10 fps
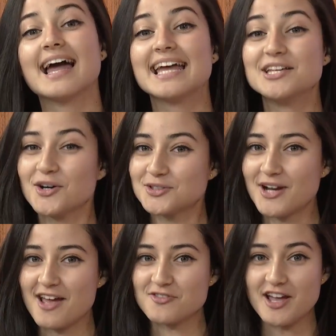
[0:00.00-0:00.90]
e outro
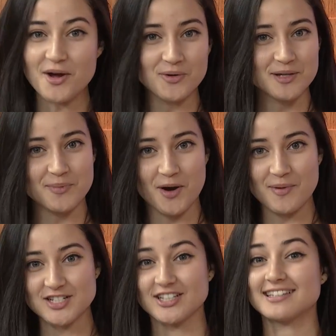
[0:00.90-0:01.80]
Réveillon que
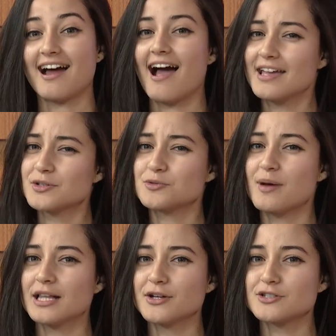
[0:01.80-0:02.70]
promete atrair os
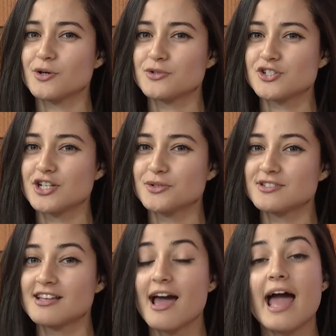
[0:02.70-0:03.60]

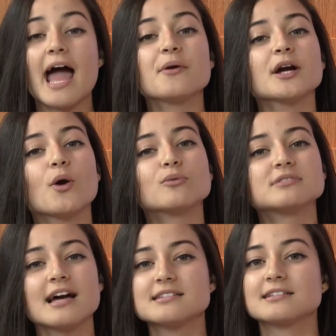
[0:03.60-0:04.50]
belo-horizontinos é o que
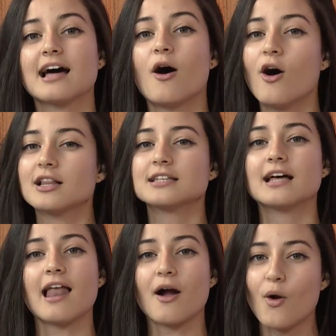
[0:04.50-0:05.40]
acontece na Orla
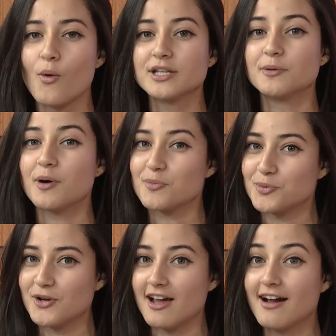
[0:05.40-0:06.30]
da Lagoa da
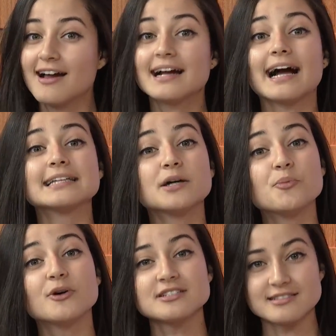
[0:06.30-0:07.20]
Pampulha, cartão
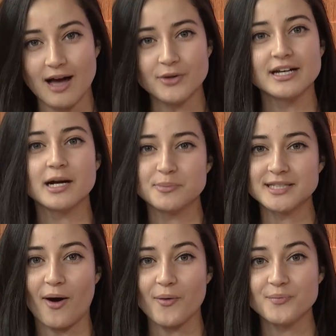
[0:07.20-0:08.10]
postal da
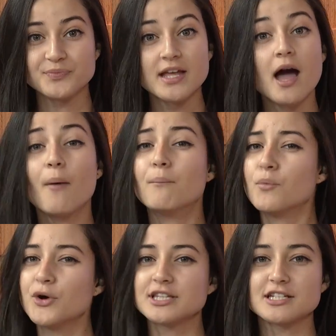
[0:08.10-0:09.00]
capital.
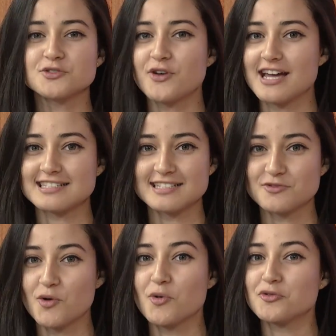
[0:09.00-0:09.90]
Muitas festas
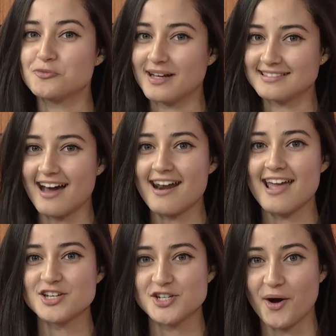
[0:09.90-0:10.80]
vão movimentar a
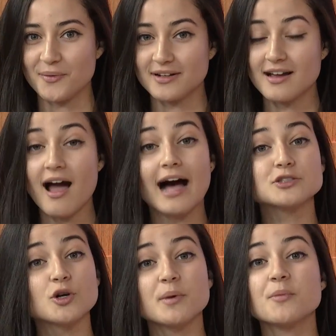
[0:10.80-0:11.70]
região. As
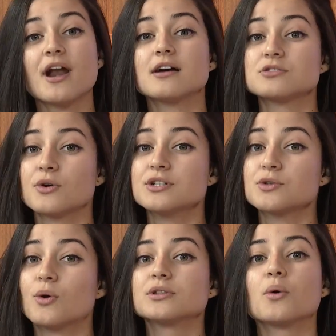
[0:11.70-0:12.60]
comemorações
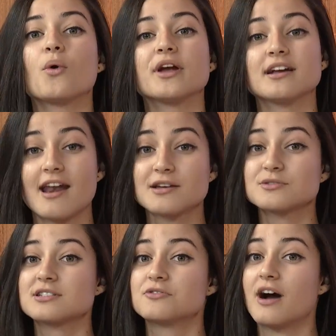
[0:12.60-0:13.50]
contam com
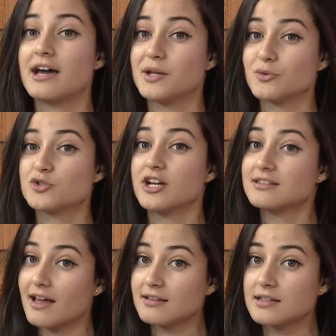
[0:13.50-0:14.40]
ingressos que variam de
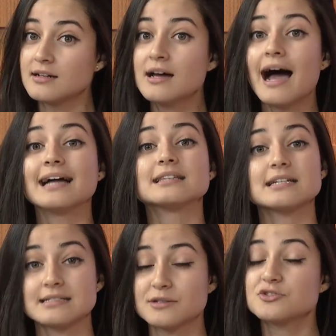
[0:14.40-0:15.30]
80 a
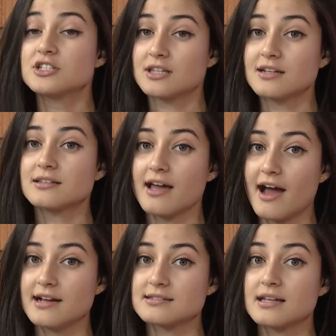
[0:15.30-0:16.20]
330
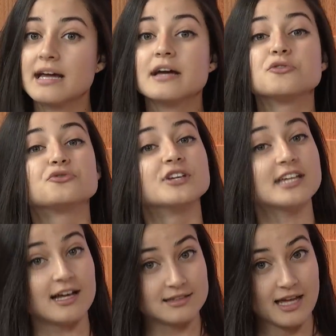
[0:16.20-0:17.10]
reais. Fique
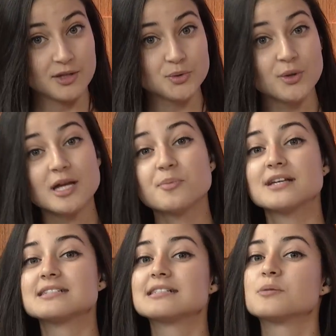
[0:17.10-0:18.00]
atento e
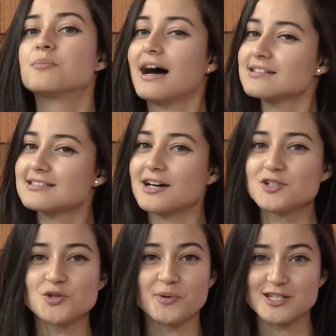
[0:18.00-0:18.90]
pesquise
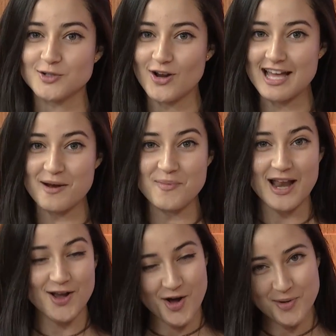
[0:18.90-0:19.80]
bastante para escolher a
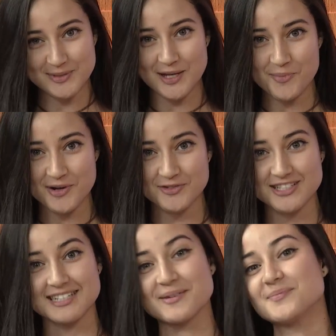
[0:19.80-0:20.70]
melhor opção para
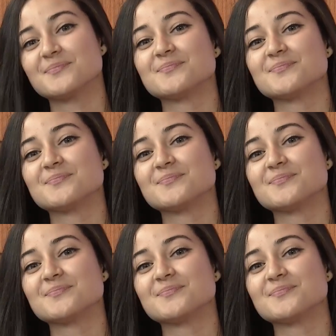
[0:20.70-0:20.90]
você.